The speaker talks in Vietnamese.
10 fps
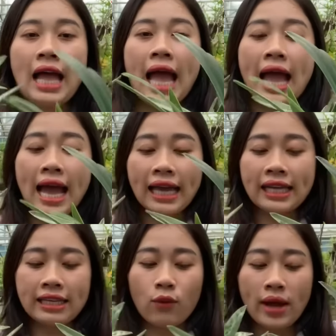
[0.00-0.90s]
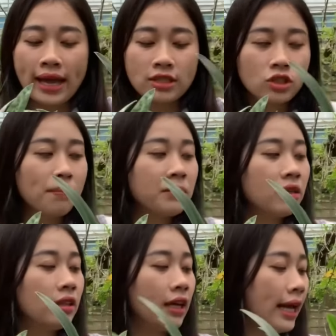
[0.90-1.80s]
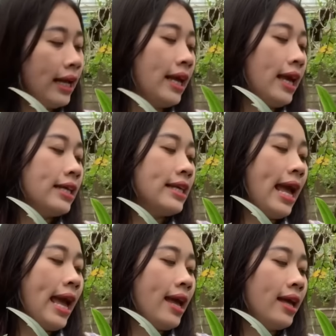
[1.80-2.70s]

Hai cái chậu hài sum như thế này giá